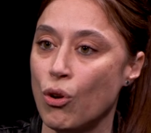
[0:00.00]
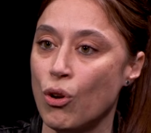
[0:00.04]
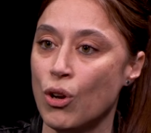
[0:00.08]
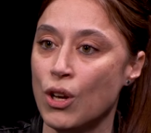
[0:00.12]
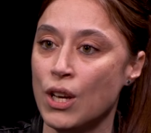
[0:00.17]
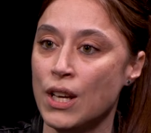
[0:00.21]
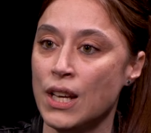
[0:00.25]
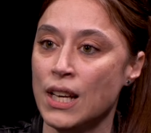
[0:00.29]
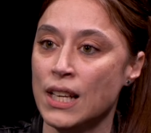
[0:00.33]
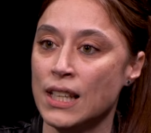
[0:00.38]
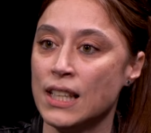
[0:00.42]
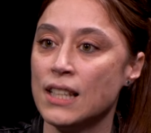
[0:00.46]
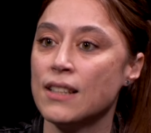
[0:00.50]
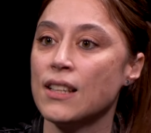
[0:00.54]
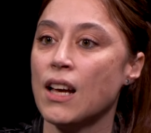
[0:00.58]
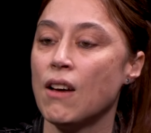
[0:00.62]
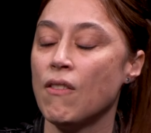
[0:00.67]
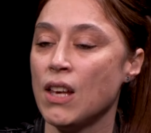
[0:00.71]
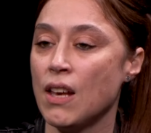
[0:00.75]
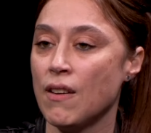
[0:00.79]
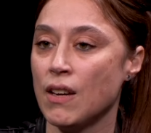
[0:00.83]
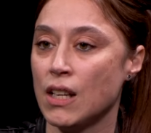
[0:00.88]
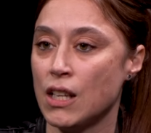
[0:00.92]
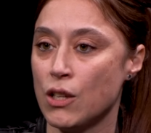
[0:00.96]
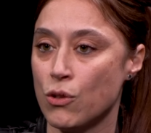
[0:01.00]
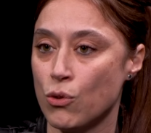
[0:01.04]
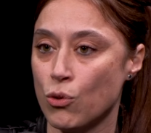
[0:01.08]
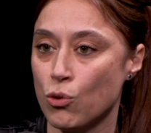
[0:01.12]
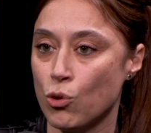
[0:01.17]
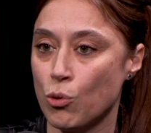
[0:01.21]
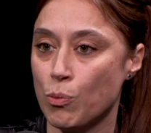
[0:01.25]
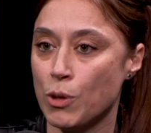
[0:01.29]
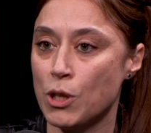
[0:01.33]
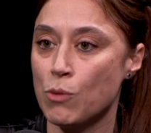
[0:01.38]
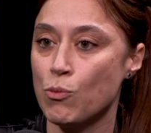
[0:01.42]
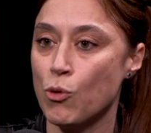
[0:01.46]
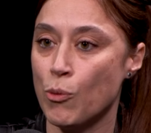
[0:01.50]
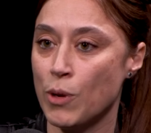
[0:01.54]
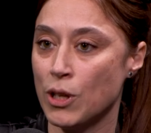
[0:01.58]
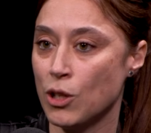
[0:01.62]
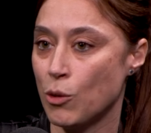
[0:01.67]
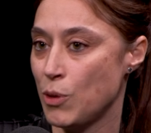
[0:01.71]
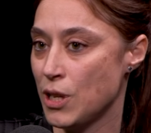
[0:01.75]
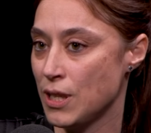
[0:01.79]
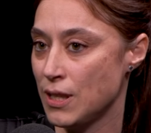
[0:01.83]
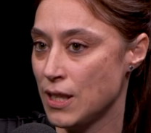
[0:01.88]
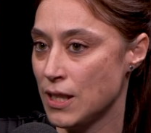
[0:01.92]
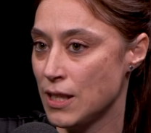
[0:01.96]
euh, qui travaille avec les entreprises pour mettre
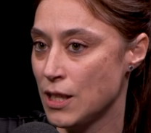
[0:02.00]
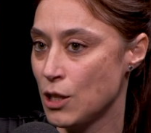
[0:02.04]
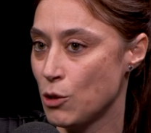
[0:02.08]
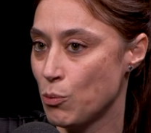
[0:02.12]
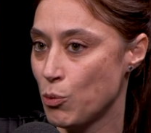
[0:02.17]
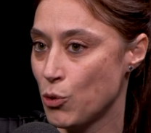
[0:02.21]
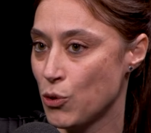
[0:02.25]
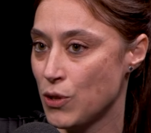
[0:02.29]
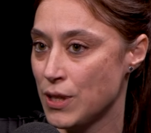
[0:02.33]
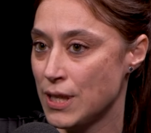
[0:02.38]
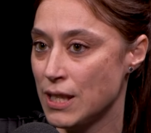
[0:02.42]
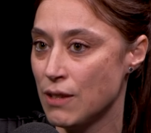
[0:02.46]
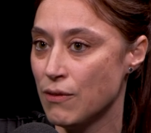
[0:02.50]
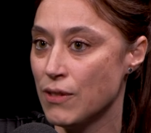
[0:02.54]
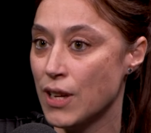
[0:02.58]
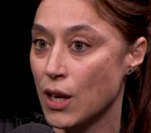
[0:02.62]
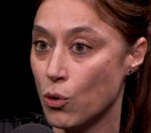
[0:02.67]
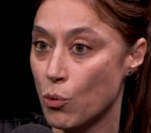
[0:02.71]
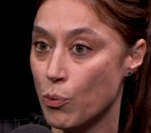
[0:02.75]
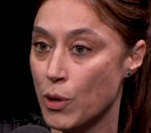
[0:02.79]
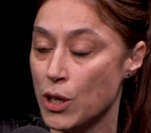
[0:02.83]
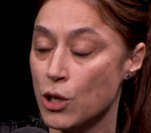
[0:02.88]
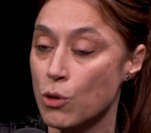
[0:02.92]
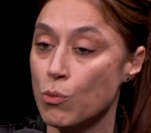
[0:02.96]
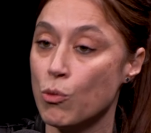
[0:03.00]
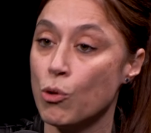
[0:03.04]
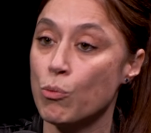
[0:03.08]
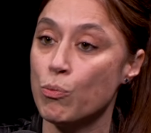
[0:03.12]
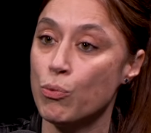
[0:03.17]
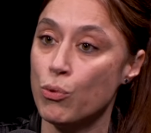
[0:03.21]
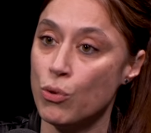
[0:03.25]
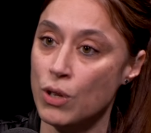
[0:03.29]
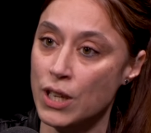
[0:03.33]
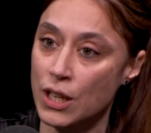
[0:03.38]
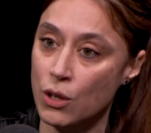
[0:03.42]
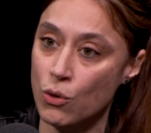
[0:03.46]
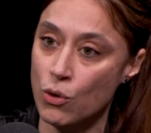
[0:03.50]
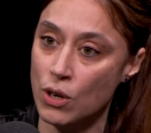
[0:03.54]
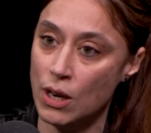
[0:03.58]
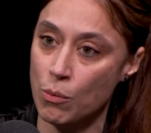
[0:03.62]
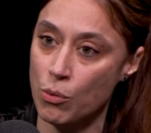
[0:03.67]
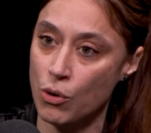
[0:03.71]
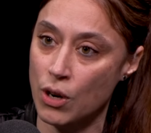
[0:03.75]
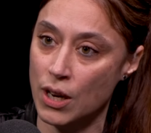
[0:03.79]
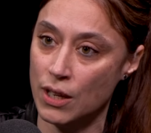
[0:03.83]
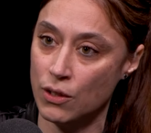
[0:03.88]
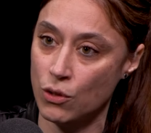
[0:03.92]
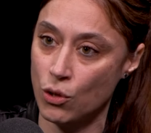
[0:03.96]
en place des dispositifs d'accompagnement pour les
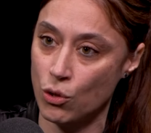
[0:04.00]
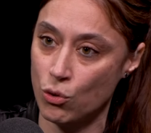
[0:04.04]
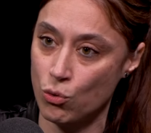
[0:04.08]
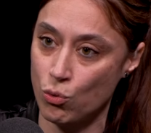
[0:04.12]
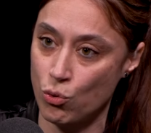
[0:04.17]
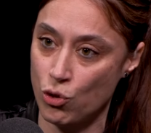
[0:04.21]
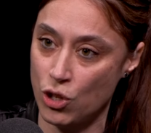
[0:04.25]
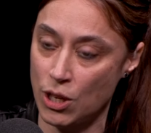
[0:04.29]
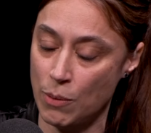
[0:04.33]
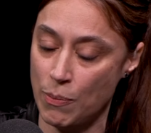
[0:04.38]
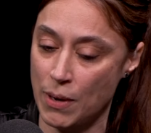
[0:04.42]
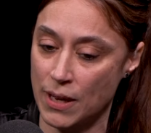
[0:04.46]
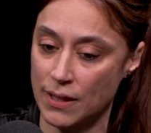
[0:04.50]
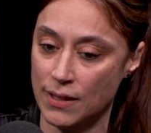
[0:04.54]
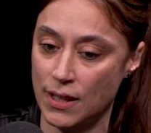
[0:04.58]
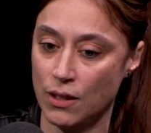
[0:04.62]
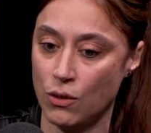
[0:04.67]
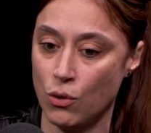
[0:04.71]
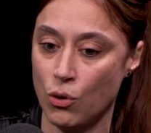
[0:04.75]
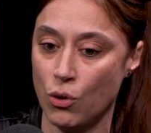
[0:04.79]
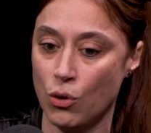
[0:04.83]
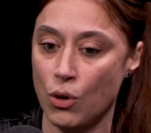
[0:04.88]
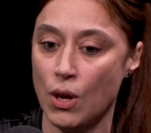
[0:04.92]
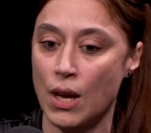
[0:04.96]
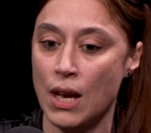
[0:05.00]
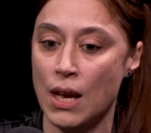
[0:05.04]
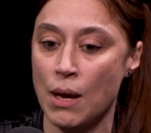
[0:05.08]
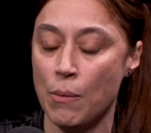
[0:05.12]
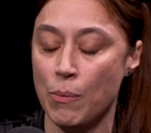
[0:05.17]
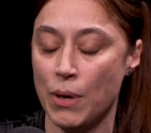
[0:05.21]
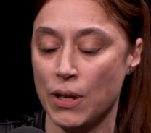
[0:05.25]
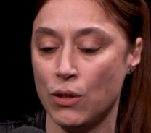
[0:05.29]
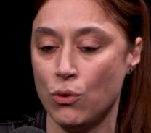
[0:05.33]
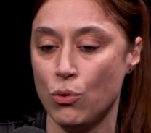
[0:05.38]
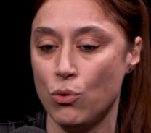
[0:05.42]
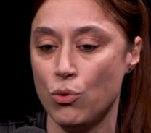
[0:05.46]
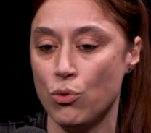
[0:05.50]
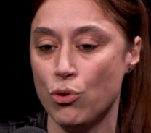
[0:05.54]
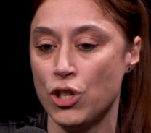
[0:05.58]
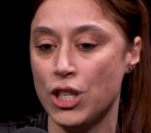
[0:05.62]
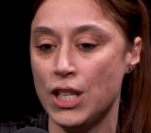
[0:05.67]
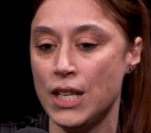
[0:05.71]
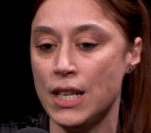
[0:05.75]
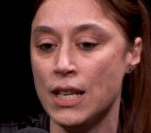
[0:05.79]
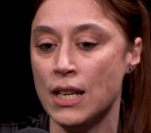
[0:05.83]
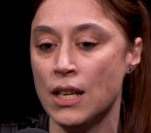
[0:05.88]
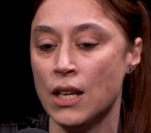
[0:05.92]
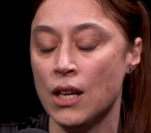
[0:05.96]
collaborateurs touchés par cette
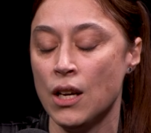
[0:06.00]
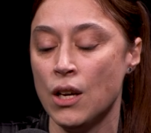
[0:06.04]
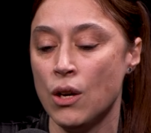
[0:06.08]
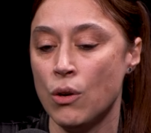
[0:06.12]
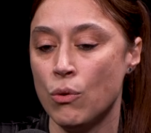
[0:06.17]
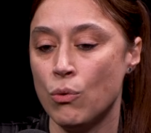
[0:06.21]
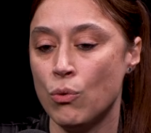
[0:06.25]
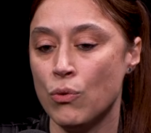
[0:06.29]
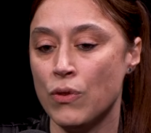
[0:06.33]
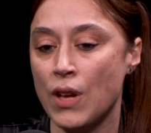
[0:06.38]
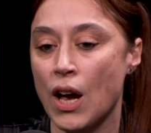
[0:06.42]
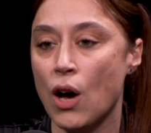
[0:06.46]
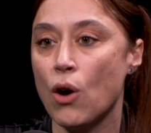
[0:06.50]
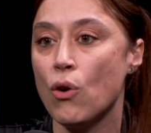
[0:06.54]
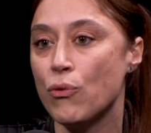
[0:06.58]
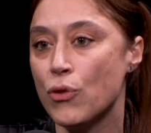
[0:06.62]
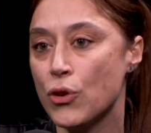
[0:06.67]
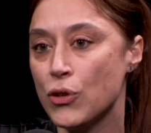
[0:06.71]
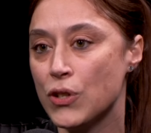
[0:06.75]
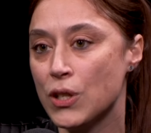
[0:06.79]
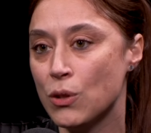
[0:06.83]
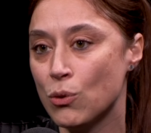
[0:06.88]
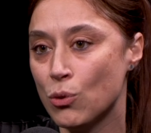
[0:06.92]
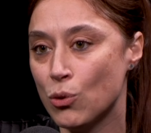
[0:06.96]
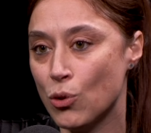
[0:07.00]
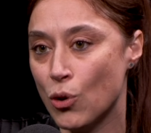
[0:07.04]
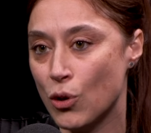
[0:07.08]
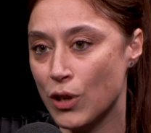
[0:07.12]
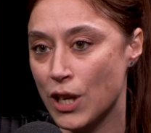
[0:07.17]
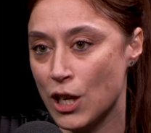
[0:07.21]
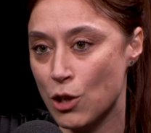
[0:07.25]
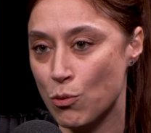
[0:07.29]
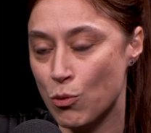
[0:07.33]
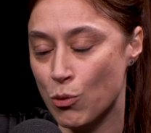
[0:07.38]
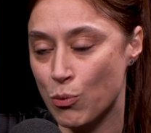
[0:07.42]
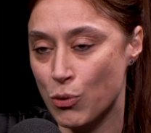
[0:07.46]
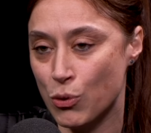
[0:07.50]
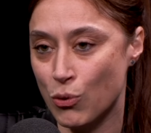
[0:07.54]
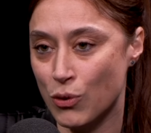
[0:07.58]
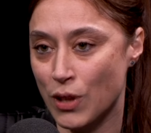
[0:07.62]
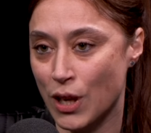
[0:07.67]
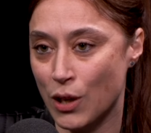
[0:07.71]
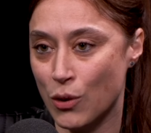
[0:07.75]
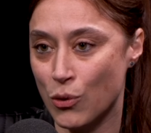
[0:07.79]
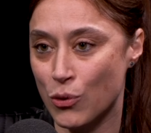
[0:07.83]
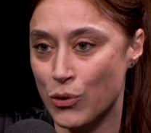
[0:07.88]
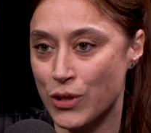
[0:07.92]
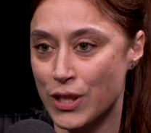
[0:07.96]
pathologie. On a renforcé notre engagement puisqu'on
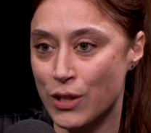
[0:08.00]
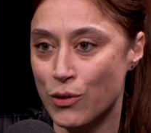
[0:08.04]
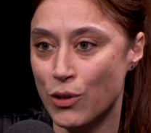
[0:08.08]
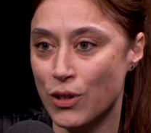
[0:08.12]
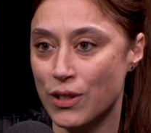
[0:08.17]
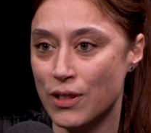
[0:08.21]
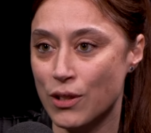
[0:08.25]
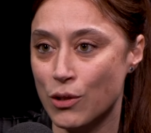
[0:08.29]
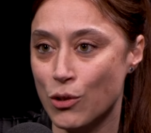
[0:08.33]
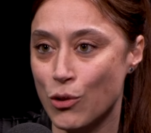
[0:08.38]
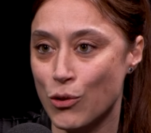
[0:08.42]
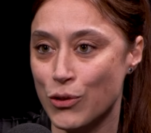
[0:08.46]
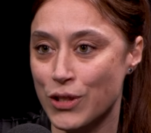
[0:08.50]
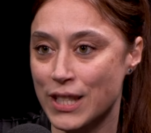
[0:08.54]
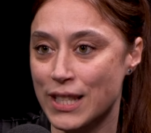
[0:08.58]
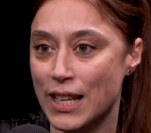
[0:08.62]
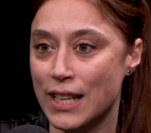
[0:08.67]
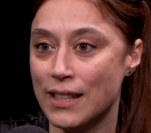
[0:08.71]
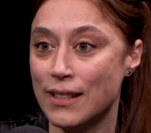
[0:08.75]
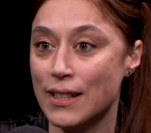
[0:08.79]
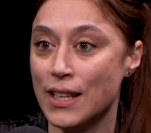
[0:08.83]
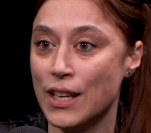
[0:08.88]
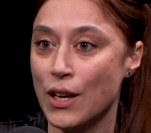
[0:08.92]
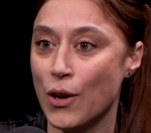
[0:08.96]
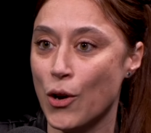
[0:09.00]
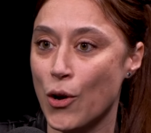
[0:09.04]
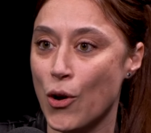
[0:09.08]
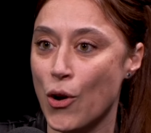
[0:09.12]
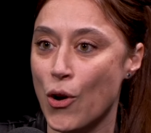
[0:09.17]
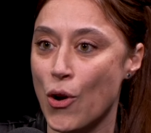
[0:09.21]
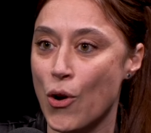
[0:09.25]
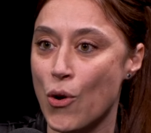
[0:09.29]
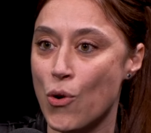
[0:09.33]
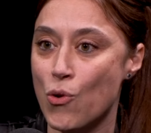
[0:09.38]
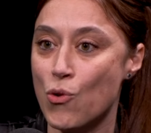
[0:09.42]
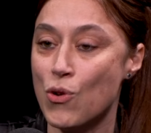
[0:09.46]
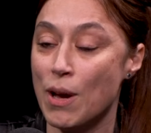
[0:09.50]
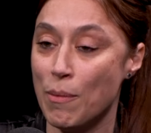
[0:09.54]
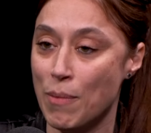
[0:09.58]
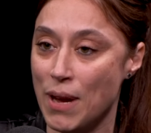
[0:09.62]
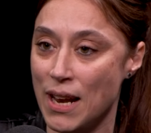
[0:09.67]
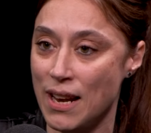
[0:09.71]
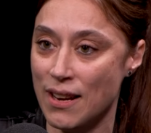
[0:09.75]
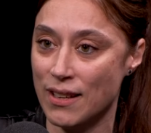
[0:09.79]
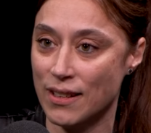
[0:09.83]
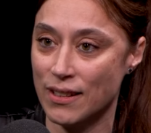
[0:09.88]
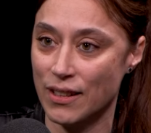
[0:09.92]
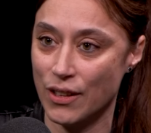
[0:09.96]
a candidaté au
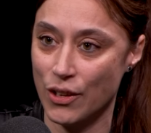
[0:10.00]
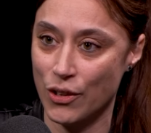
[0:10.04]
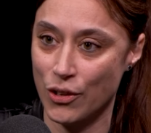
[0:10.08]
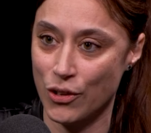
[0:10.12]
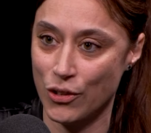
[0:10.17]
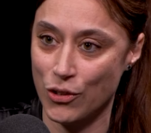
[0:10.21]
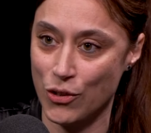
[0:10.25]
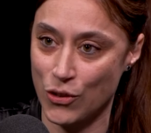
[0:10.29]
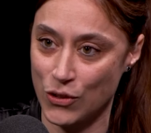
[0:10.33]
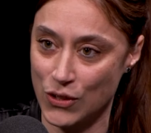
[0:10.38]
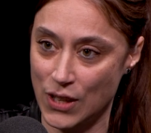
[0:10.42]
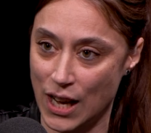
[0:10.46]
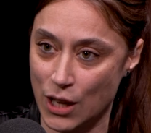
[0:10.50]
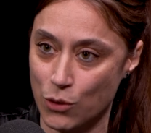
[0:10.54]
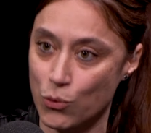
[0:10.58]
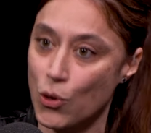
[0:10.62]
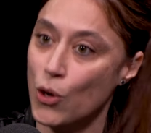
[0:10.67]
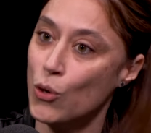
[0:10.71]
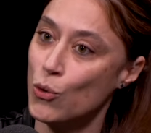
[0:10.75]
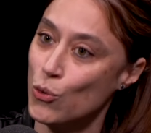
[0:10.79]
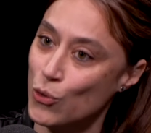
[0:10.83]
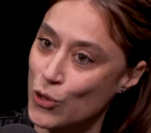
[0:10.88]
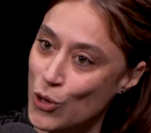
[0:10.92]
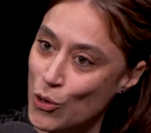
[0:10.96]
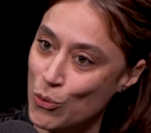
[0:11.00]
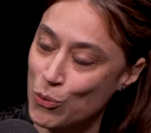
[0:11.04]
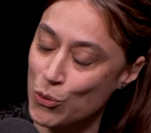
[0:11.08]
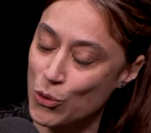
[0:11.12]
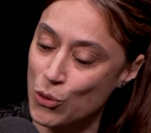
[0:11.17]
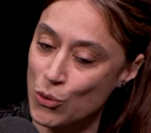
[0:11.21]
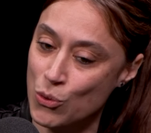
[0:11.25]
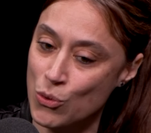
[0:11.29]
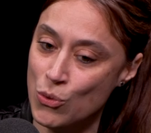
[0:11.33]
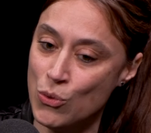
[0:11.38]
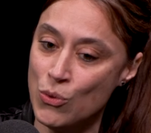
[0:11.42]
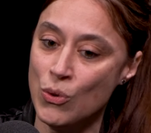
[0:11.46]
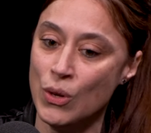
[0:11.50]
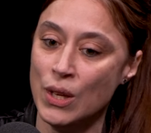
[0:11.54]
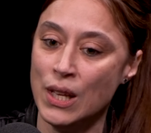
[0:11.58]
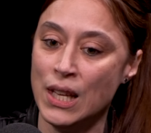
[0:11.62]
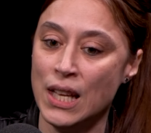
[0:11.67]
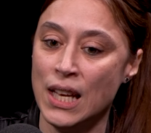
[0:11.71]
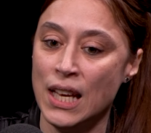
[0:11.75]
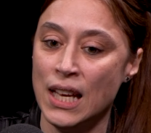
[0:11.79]
label Cancer at Work qu'on a obtenu.